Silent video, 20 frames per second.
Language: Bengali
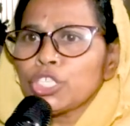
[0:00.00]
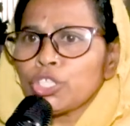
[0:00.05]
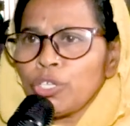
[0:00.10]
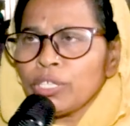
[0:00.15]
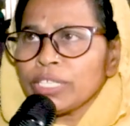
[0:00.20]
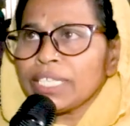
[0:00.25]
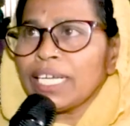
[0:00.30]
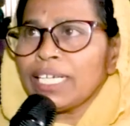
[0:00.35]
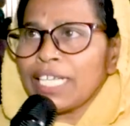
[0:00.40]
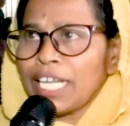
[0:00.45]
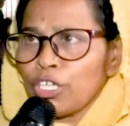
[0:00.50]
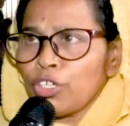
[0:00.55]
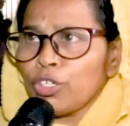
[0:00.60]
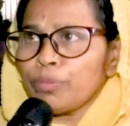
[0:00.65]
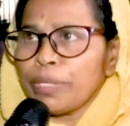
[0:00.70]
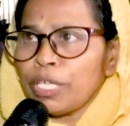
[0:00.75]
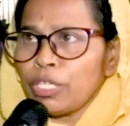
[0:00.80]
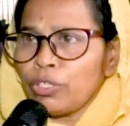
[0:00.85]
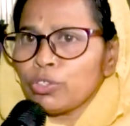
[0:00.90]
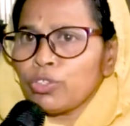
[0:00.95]
সন্তান লালন
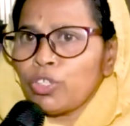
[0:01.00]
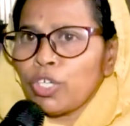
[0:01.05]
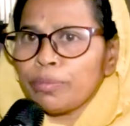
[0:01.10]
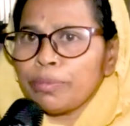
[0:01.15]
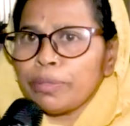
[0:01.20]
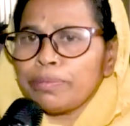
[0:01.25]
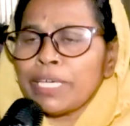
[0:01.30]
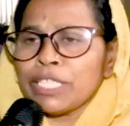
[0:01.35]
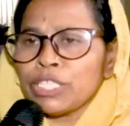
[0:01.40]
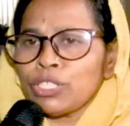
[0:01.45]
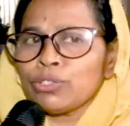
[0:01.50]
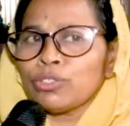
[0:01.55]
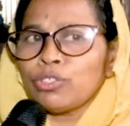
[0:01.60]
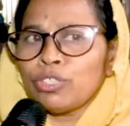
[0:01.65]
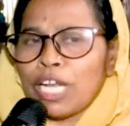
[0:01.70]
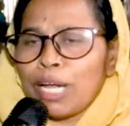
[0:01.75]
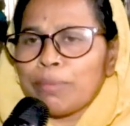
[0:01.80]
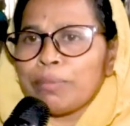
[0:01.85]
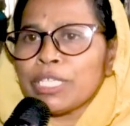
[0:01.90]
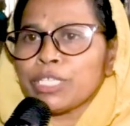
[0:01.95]
পালন করবে তো
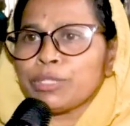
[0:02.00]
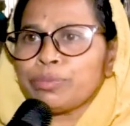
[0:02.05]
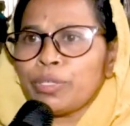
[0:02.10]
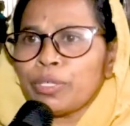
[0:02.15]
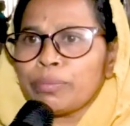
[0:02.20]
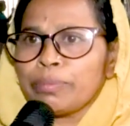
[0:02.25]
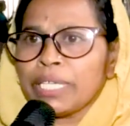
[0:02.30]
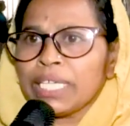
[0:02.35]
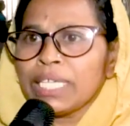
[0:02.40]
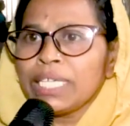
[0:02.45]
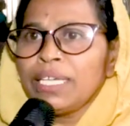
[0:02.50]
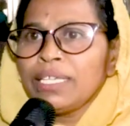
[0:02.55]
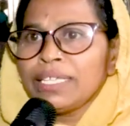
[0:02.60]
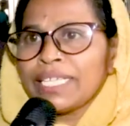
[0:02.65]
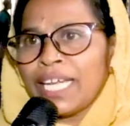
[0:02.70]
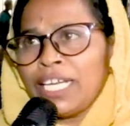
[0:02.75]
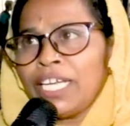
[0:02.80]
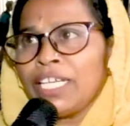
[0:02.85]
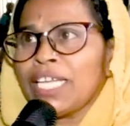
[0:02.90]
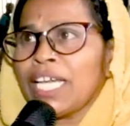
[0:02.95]
নামাজ পড়বে
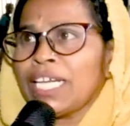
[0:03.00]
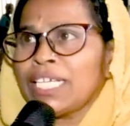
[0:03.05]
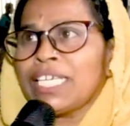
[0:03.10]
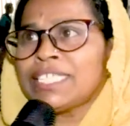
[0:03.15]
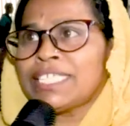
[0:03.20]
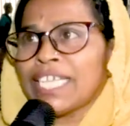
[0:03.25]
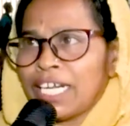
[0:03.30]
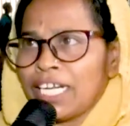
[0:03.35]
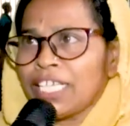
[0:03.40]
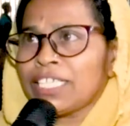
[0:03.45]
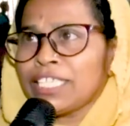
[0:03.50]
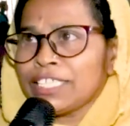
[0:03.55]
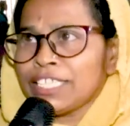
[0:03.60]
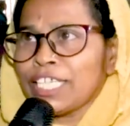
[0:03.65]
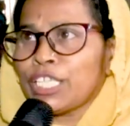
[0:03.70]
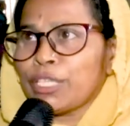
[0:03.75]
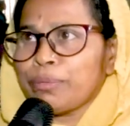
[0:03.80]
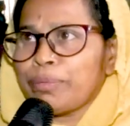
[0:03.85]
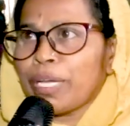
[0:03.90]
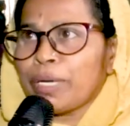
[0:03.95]
তাইলে নারীরা জান্নাতে
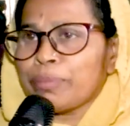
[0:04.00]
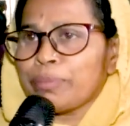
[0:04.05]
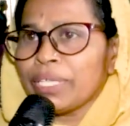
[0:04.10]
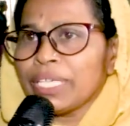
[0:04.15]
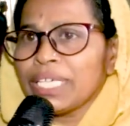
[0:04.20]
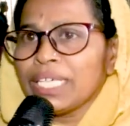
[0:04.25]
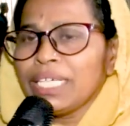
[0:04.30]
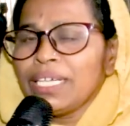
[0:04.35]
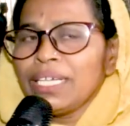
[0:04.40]
যাইতে পারবে